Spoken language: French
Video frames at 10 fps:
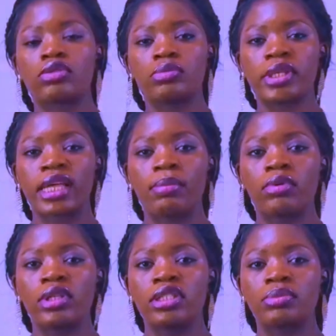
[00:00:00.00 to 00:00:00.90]
du
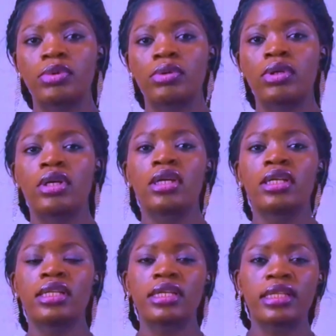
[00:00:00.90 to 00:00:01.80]
métabolisme
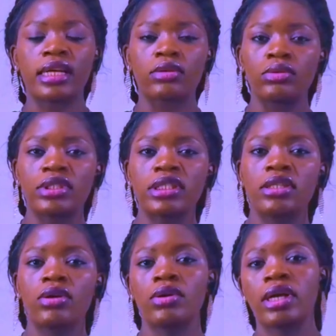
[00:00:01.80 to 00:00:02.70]
des
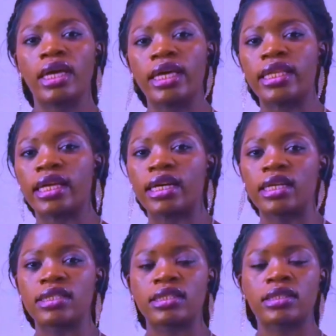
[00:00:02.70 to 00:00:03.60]
glucides et des
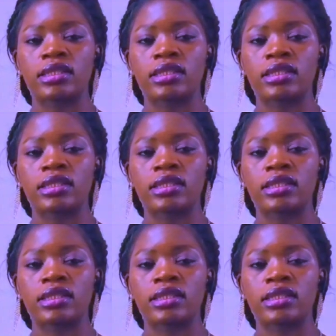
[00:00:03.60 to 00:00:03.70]
graisses.